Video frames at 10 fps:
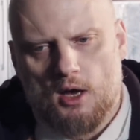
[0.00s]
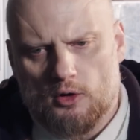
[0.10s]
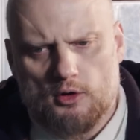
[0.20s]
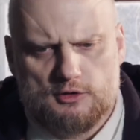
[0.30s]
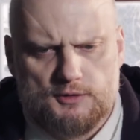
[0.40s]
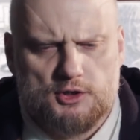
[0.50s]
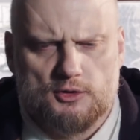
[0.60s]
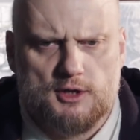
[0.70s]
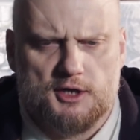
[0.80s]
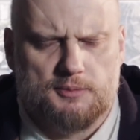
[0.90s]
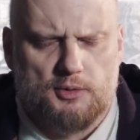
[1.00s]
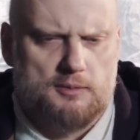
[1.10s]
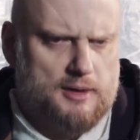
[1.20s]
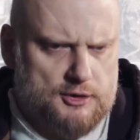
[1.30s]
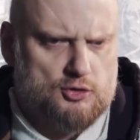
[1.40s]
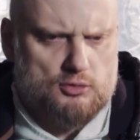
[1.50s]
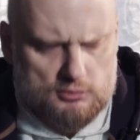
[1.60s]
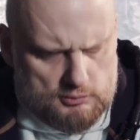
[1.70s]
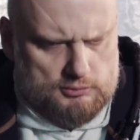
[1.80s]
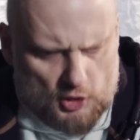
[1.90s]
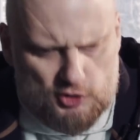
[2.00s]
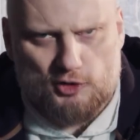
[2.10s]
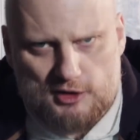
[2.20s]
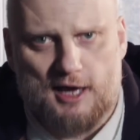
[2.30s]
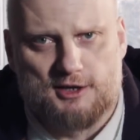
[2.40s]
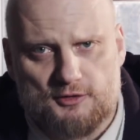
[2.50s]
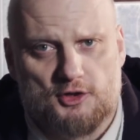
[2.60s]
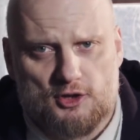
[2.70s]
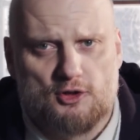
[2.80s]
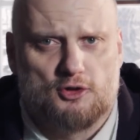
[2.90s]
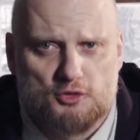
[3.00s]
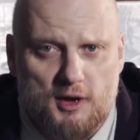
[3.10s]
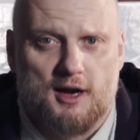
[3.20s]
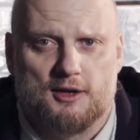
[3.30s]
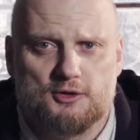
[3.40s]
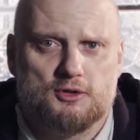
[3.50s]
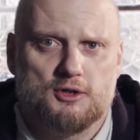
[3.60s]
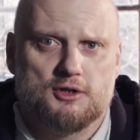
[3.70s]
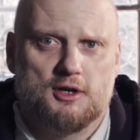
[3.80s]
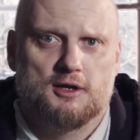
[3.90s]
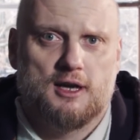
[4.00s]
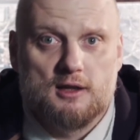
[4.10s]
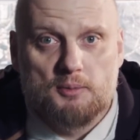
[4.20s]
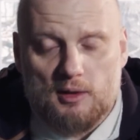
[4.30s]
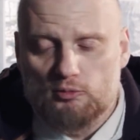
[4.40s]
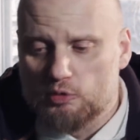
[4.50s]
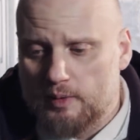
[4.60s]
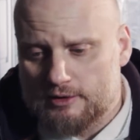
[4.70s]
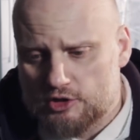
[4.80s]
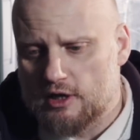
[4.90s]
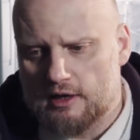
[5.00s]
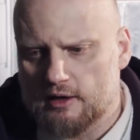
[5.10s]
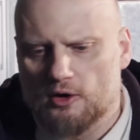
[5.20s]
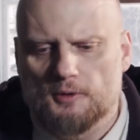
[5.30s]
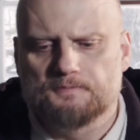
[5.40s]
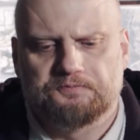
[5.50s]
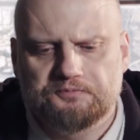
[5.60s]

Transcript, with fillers: On oczywiście oznacza po hebrajsku to, co oznacza, w sensie to, co słychać. Czyli, że kiedy Pan Bóg patrzy na niego,